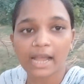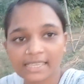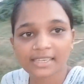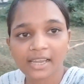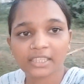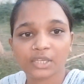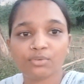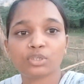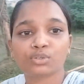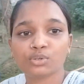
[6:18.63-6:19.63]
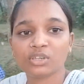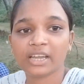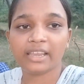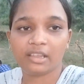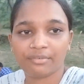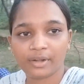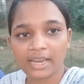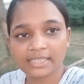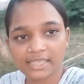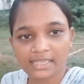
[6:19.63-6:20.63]
पे जो घास गई थी वो सूख गई है
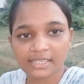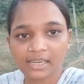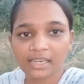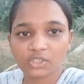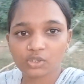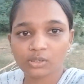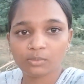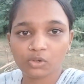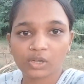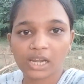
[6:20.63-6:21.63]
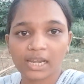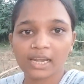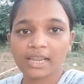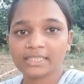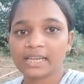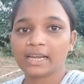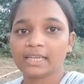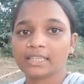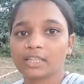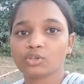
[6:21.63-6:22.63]
फ्रेंड्स इसीलिए चुन्नू मुन्नू के लिए ले
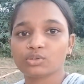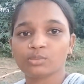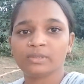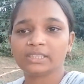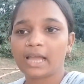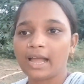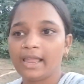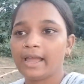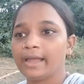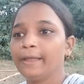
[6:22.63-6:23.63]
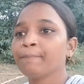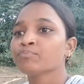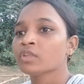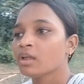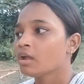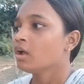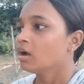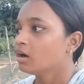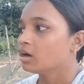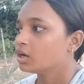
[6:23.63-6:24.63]
जाना था तो सुमित आया है
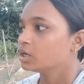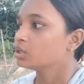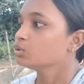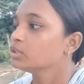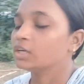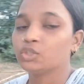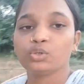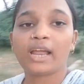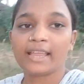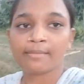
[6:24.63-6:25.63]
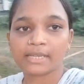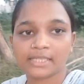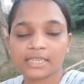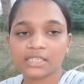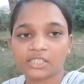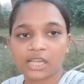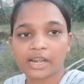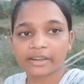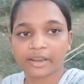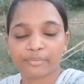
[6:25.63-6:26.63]
और उधर चूरा की मशीन
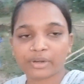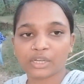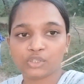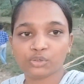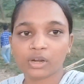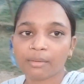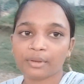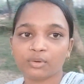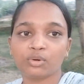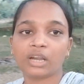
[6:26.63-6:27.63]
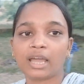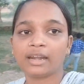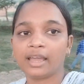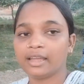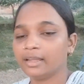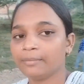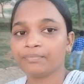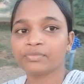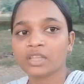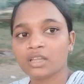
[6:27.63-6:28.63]
चल रही है फ्रेंड चूरा भी कुटाना
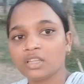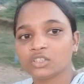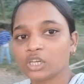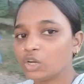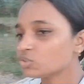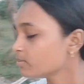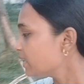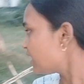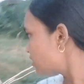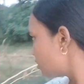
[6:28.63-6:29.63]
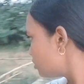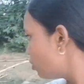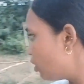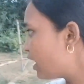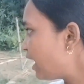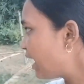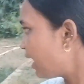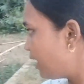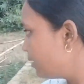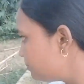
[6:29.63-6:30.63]
है चलो सुमित हो
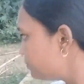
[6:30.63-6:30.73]
गया